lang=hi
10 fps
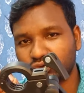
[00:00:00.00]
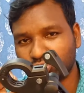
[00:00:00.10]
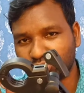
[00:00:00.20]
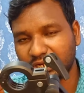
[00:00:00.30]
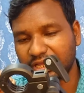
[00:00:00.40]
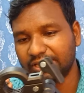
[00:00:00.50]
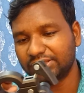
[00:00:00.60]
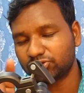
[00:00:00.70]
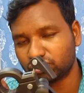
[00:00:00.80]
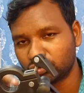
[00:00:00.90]
छोटा
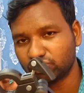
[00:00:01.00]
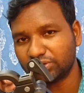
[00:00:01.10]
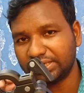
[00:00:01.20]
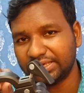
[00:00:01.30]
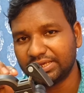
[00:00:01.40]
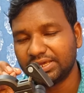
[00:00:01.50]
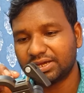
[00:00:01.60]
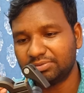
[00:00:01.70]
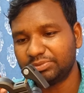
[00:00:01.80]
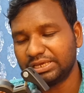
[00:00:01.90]
है सोरू है
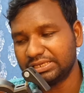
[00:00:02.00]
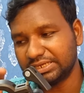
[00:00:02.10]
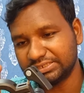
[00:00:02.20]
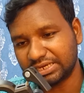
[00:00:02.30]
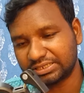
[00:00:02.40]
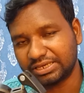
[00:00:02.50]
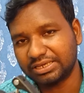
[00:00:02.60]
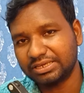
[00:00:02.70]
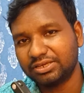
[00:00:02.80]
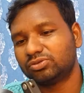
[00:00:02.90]
कम है या ज़्यादा
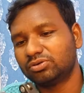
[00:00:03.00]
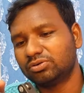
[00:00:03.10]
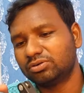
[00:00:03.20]
है तो